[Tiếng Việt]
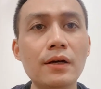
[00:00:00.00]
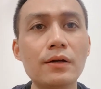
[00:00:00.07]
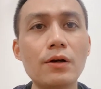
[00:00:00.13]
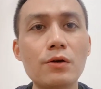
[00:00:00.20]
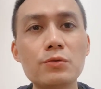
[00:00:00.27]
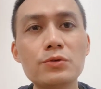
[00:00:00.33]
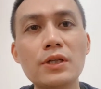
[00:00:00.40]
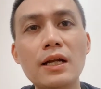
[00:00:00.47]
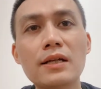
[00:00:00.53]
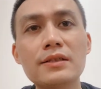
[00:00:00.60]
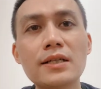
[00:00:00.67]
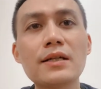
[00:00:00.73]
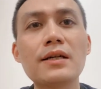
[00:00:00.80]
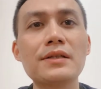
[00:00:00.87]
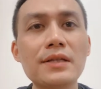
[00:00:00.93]
nó cũng
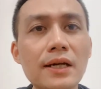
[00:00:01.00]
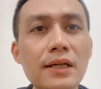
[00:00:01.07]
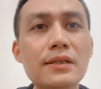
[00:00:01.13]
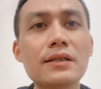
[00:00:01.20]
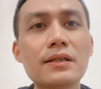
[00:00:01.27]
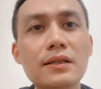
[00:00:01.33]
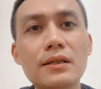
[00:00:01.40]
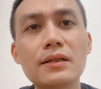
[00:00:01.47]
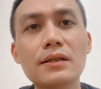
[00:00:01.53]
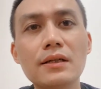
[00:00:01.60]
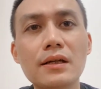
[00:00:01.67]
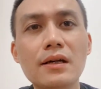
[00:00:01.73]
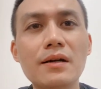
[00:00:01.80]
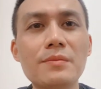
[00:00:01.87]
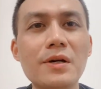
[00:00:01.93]
rất cần thiết,
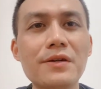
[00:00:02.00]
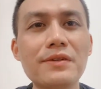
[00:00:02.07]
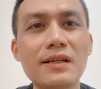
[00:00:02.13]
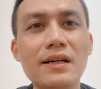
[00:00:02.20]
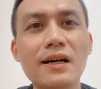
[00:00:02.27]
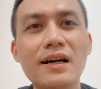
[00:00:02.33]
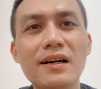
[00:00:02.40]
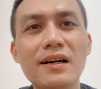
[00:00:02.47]
bởi vì